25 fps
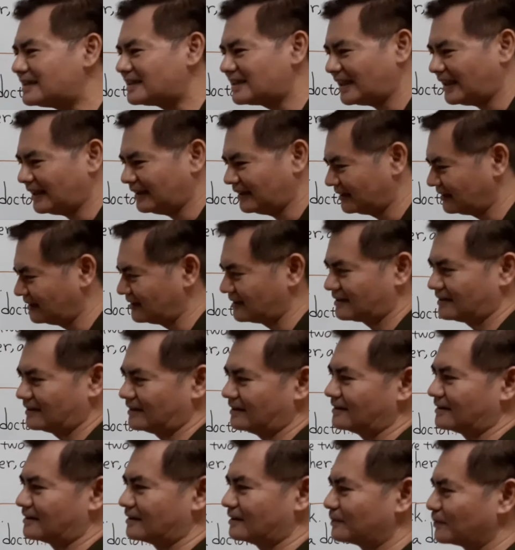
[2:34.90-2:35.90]
下一定是
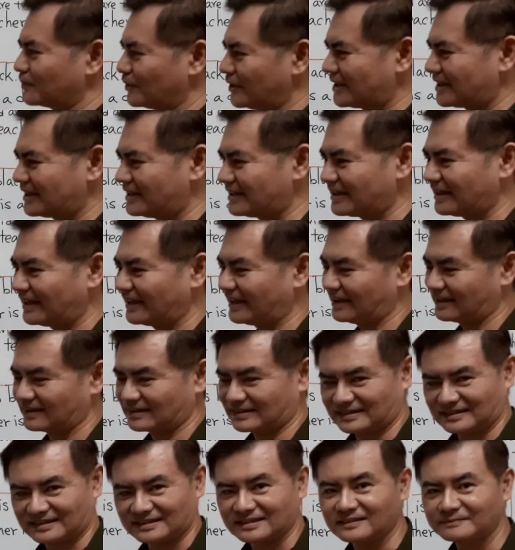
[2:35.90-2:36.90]
一只，不会剩下两
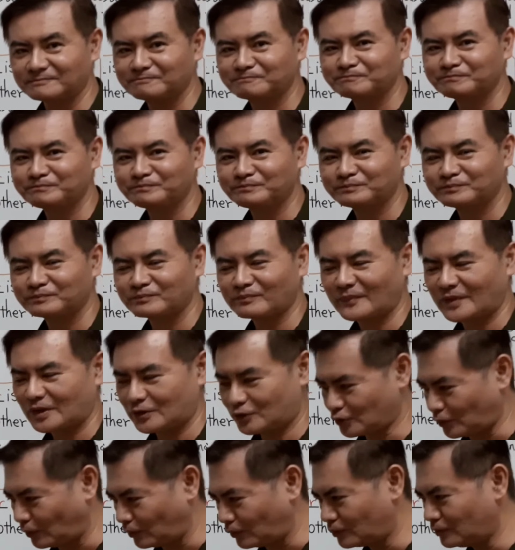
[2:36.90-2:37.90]
只，
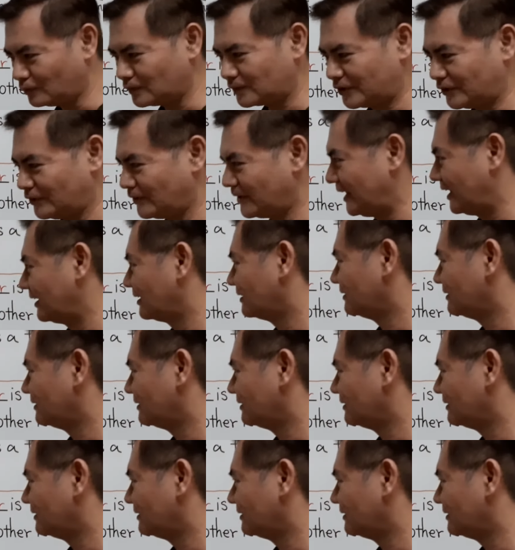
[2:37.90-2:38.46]
总共只有两